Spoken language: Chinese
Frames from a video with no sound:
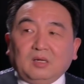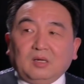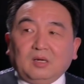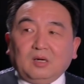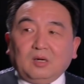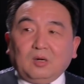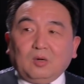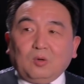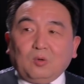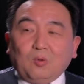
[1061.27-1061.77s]

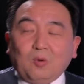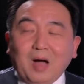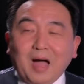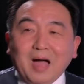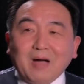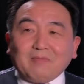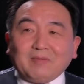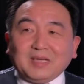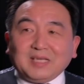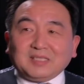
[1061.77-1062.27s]
呃，
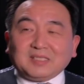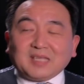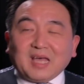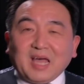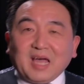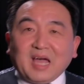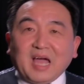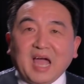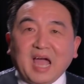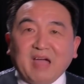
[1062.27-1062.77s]
华为
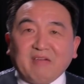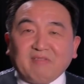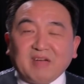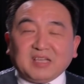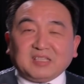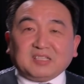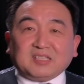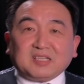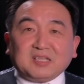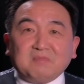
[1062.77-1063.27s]
在海
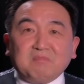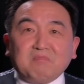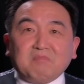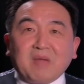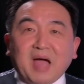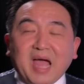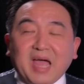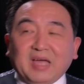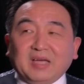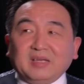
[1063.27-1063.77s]
外的根
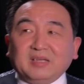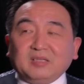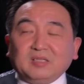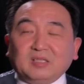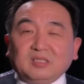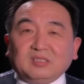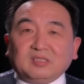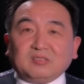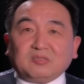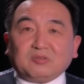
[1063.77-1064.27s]
脉，
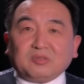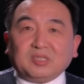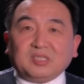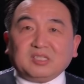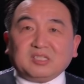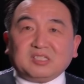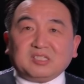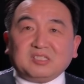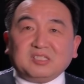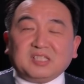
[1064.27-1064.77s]
随
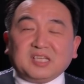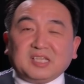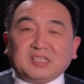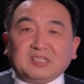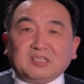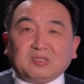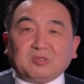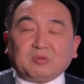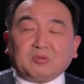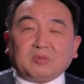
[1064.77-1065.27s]
着时间
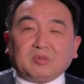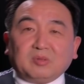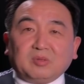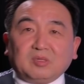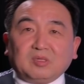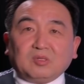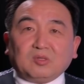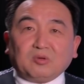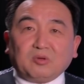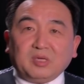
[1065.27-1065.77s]
的
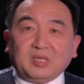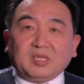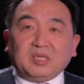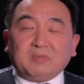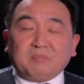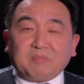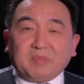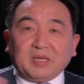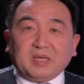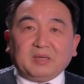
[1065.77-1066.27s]
推
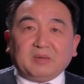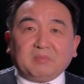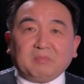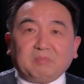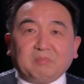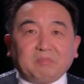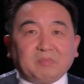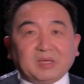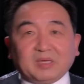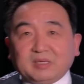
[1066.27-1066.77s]
移被
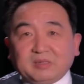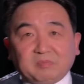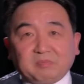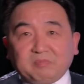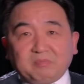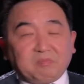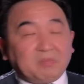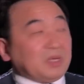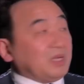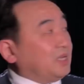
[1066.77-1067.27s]
被
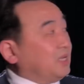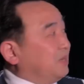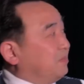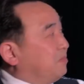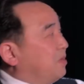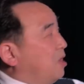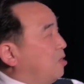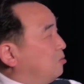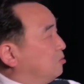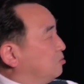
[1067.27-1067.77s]
被给
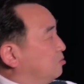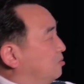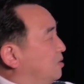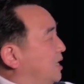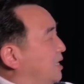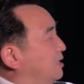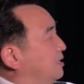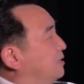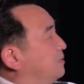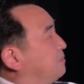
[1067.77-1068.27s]
抛出来
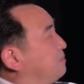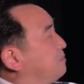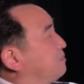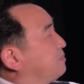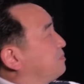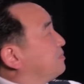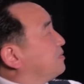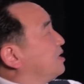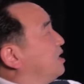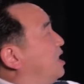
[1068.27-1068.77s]
了，
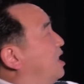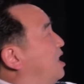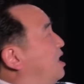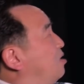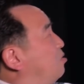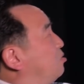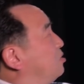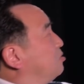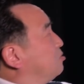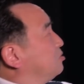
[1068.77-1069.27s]
啊！
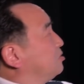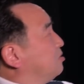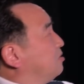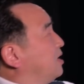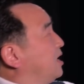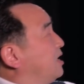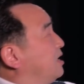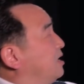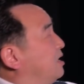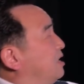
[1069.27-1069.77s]
回过头
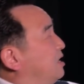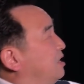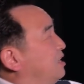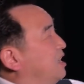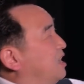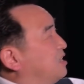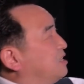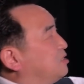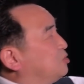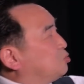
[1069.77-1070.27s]
来，
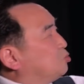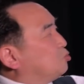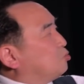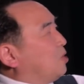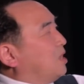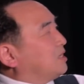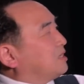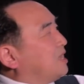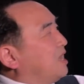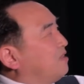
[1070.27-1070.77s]
两人主
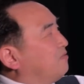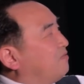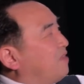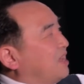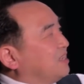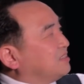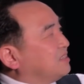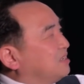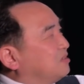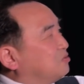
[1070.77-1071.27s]
管看
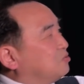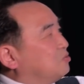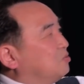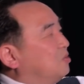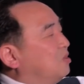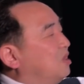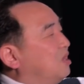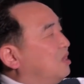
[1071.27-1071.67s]
法相左。